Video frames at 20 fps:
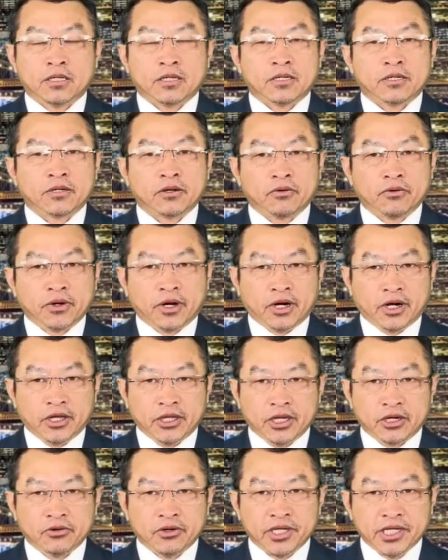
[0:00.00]
nô nọ
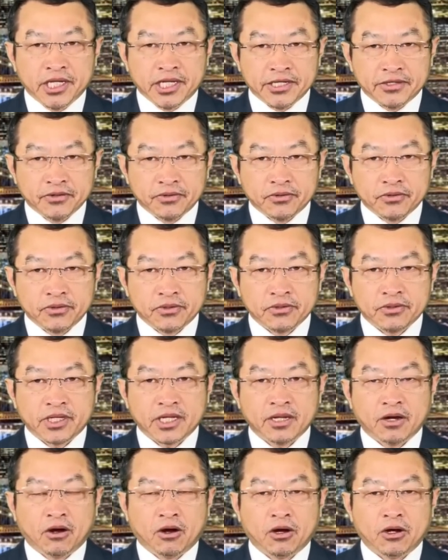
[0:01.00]
giờ lúc ý thì đâu nô
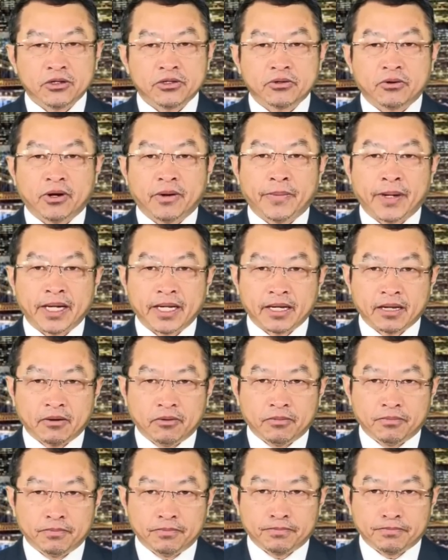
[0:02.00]
tỷ o trong ở phần năng
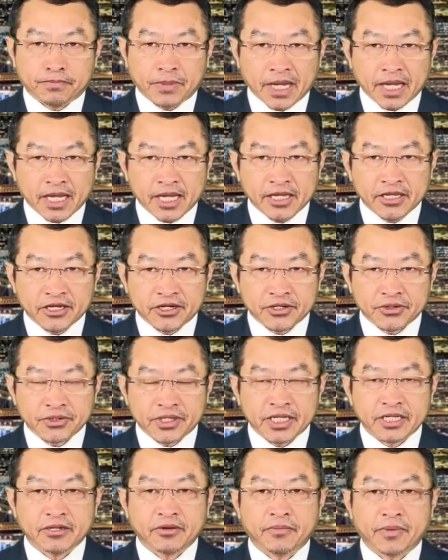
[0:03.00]
cầu bê nhà thầu
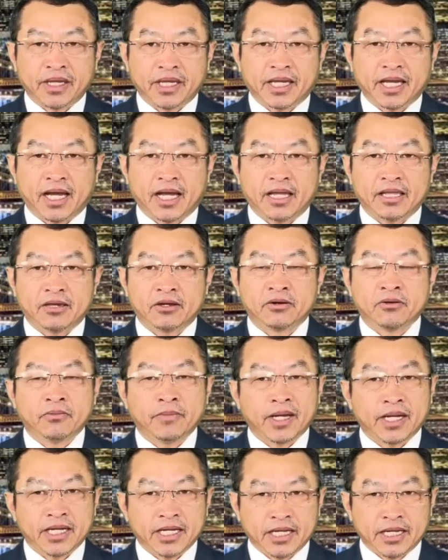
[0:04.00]
tới chờ mì cả giờ nô
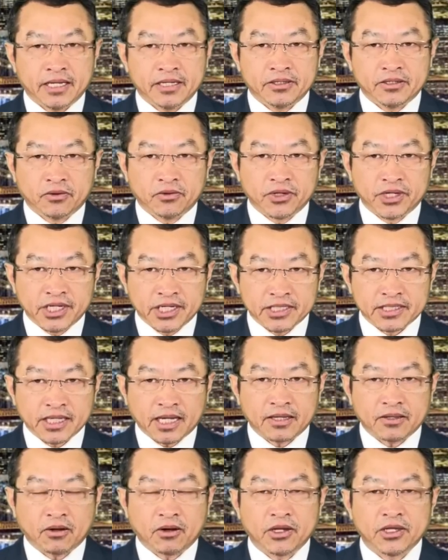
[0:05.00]
man để trong xe
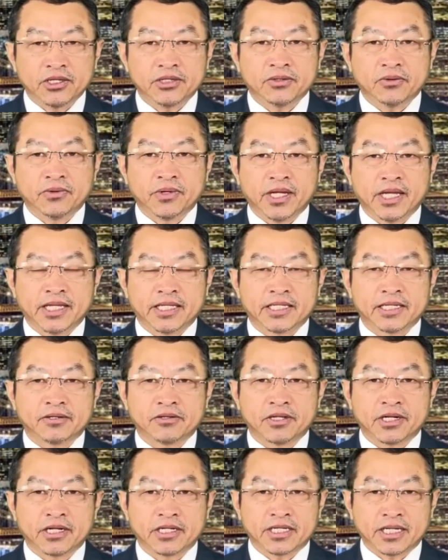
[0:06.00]
giải tỏ ý trong nè thì cứ
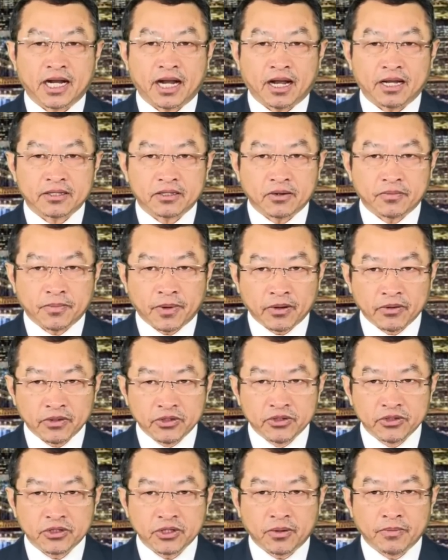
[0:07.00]
đang trà trong phong
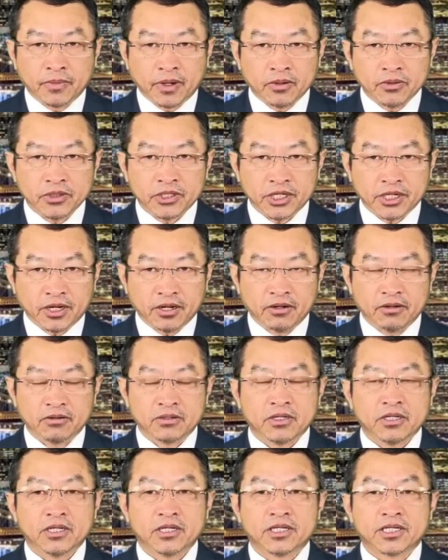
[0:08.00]
như trong mong chờ đợi
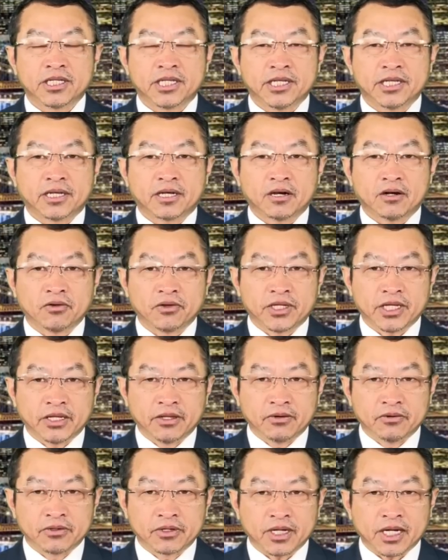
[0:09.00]
thì có lối chân
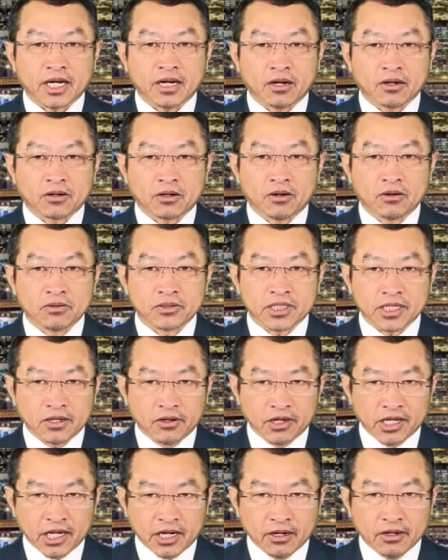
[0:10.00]
hồng đó các lão cổ, thì
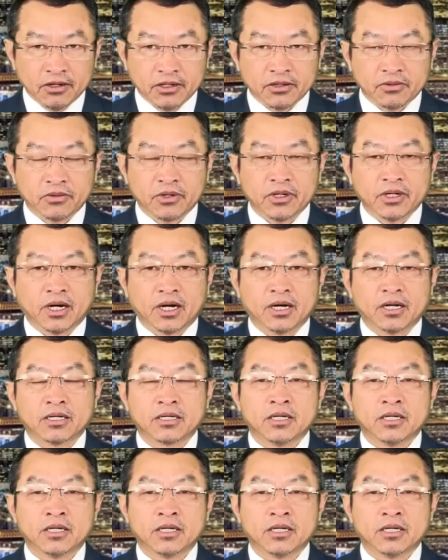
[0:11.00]
lối lê đó trong nô nọ